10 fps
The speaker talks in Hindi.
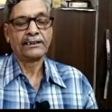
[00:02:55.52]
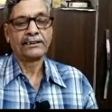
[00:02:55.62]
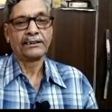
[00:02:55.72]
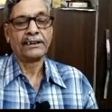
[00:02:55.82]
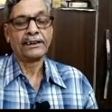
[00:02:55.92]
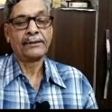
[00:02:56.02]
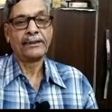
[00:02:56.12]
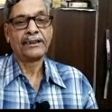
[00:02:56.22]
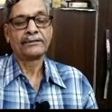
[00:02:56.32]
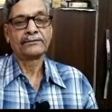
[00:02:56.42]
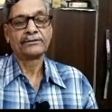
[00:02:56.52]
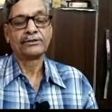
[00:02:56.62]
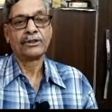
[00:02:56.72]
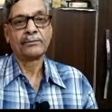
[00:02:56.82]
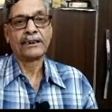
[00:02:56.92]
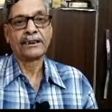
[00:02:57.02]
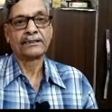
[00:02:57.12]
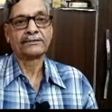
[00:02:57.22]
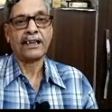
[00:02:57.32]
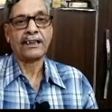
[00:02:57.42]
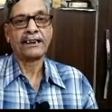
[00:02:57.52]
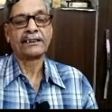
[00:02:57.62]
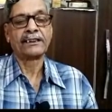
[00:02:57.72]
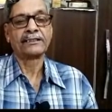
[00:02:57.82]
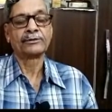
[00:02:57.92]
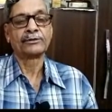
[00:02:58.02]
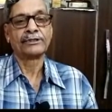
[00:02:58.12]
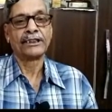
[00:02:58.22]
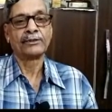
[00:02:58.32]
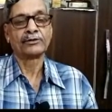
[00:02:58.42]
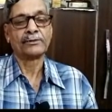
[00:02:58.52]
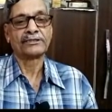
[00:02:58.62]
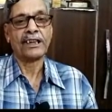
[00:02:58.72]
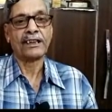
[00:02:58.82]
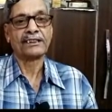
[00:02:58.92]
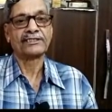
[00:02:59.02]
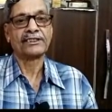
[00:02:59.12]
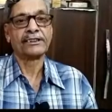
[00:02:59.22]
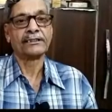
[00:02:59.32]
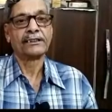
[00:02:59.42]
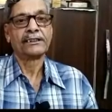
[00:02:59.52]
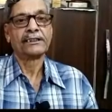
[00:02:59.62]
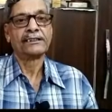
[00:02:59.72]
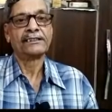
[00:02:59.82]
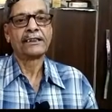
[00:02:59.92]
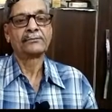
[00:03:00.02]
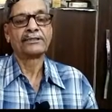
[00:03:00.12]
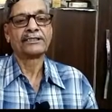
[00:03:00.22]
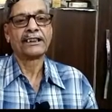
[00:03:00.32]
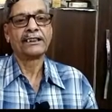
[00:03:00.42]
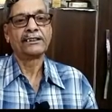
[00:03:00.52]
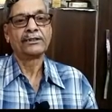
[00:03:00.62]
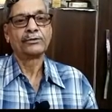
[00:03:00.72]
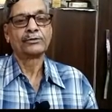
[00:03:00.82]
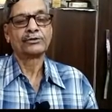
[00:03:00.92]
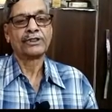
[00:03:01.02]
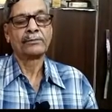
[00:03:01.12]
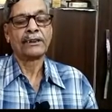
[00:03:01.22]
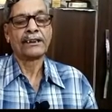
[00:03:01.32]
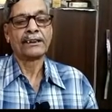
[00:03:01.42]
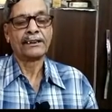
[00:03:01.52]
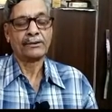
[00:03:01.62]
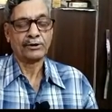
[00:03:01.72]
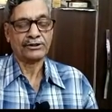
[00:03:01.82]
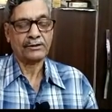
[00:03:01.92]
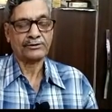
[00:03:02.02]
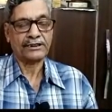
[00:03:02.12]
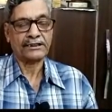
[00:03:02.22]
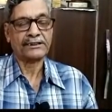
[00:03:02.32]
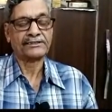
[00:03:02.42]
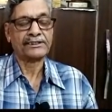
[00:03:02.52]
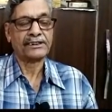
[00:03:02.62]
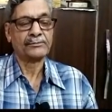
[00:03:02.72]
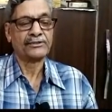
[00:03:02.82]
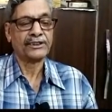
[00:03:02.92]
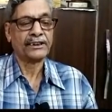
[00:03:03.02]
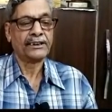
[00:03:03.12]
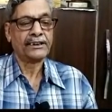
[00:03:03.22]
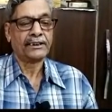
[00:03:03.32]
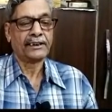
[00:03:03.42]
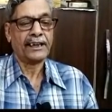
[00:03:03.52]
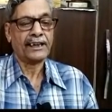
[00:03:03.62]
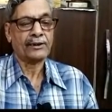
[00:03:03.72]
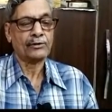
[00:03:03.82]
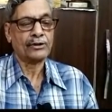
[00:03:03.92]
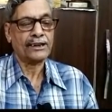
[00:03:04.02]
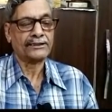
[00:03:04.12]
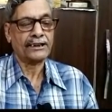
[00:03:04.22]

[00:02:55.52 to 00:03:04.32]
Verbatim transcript: गले में जो हमारे थायराइड ग्रंथ होती है उसमें थायरक्सिन इंजाइम बनता है उसके बनाने के लिए बहुत आवश्यक है इसकी कमी से घेंगा रोग हो जाता